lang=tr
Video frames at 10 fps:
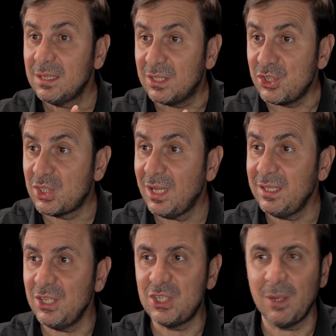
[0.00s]

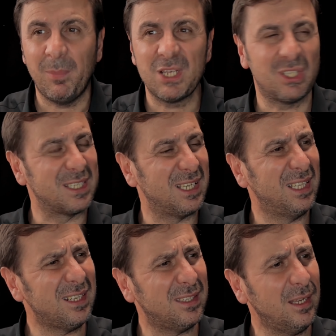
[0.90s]
dıştan içe
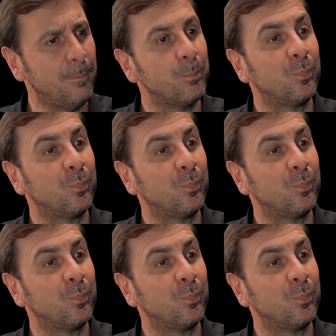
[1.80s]
başlasalar da